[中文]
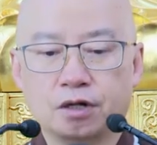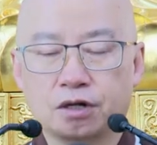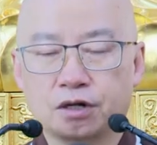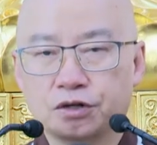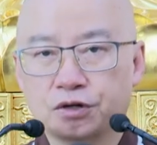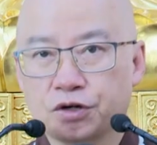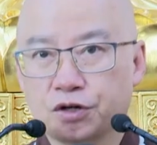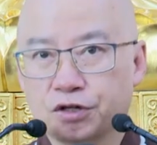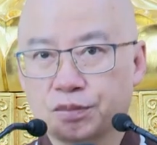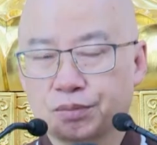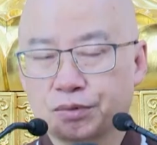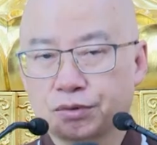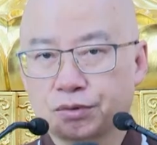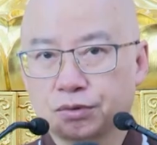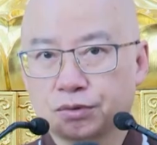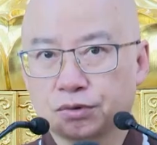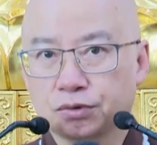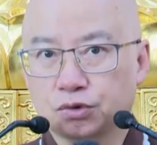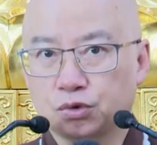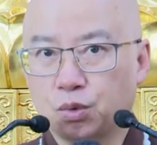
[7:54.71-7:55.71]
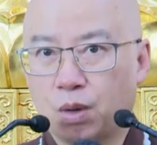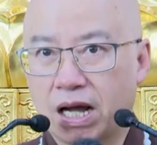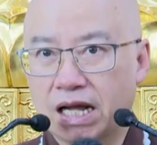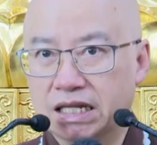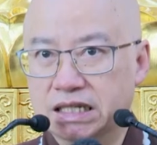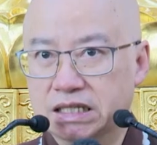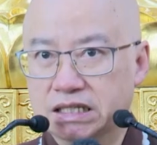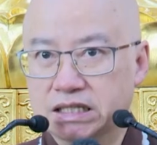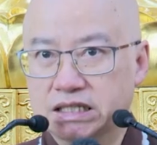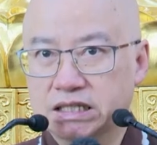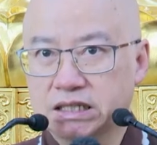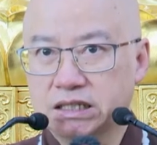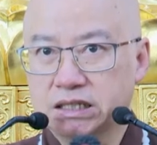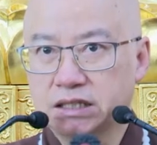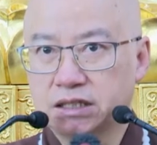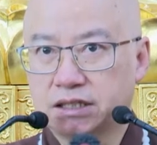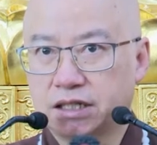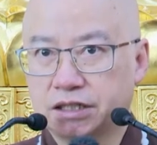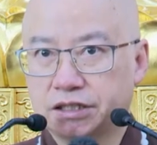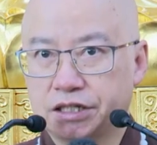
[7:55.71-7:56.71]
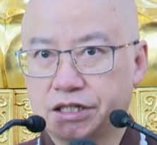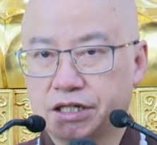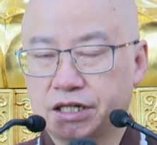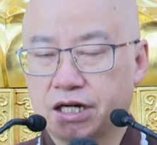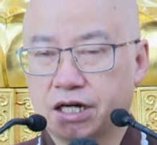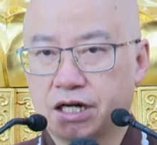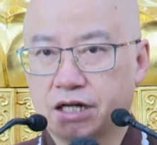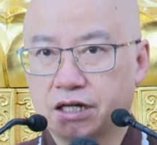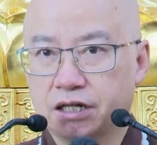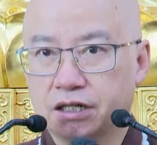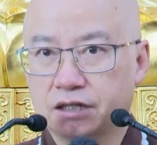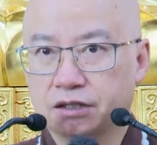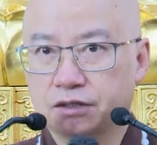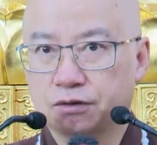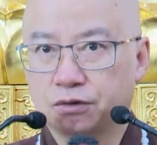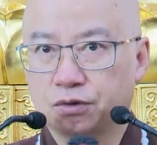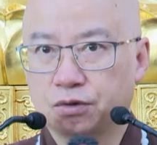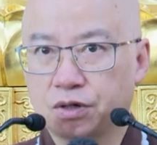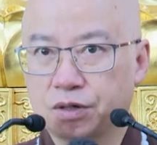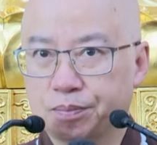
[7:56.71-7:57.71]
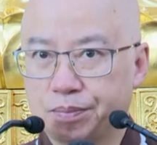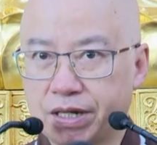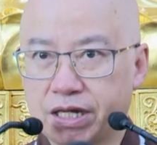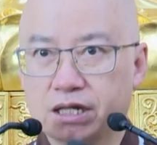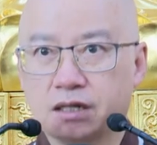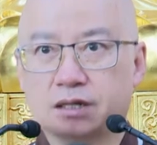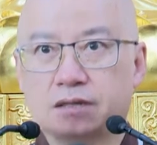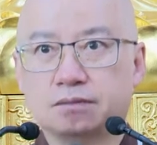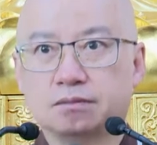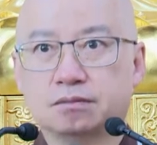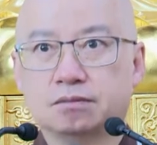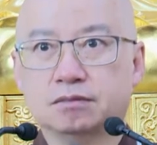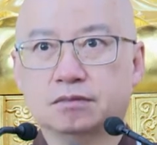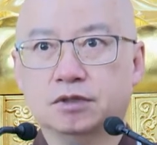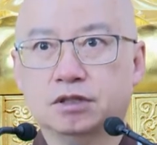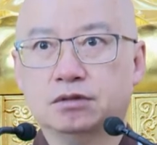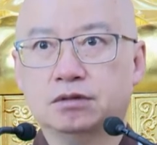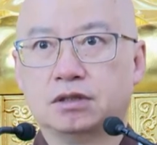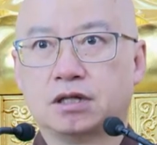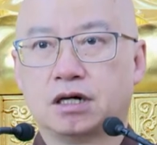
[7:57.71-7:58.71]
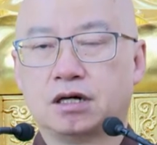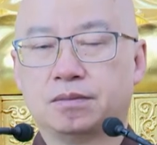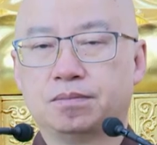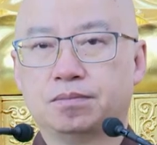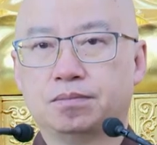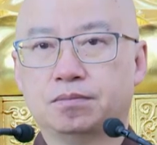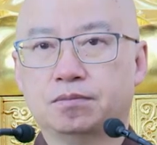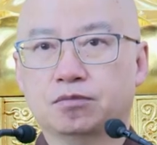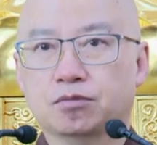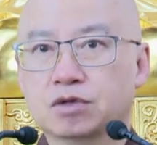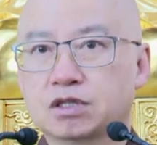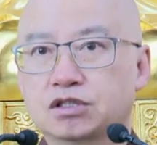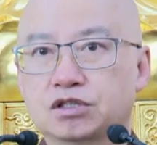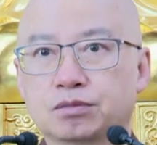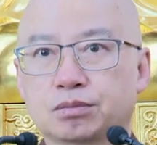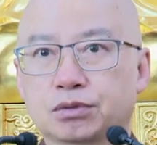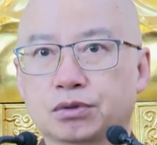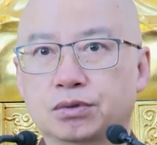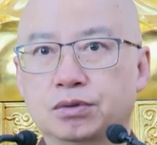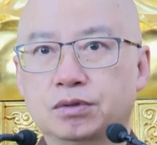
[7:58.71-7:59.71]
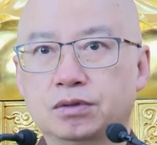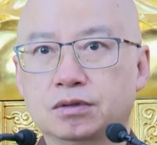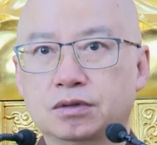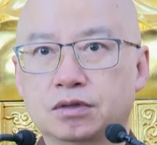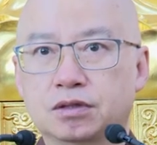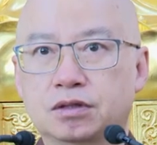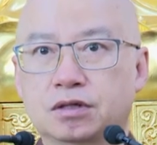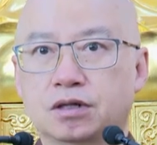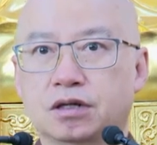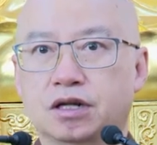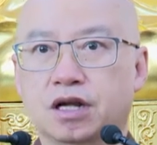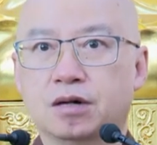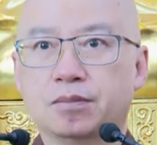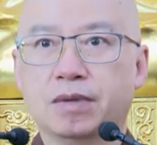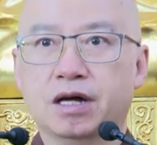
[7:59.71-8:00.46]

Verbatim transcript: 有一部短经，大家应该都会背了，因为它文字不多，两